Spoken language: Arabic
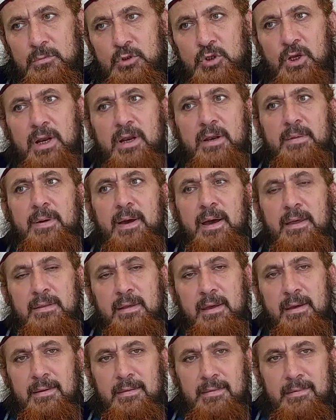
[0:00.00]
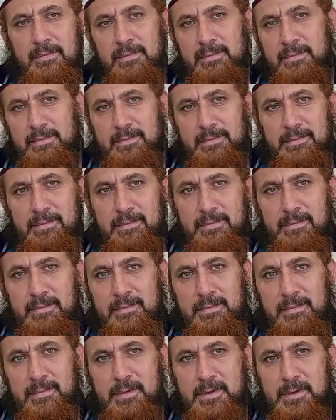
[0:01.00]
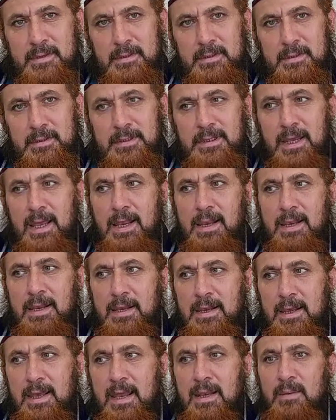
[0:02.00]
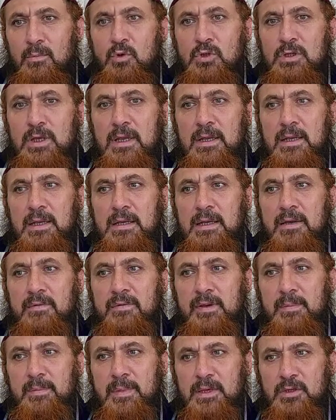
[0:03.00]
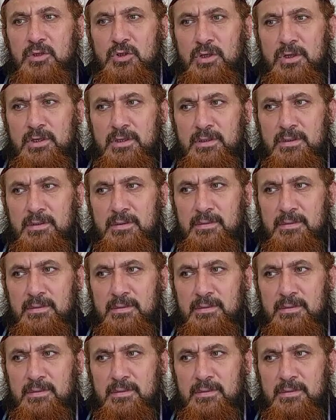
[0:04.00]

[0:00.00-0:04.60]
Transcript: جرب هذا سل المصلين في المسجد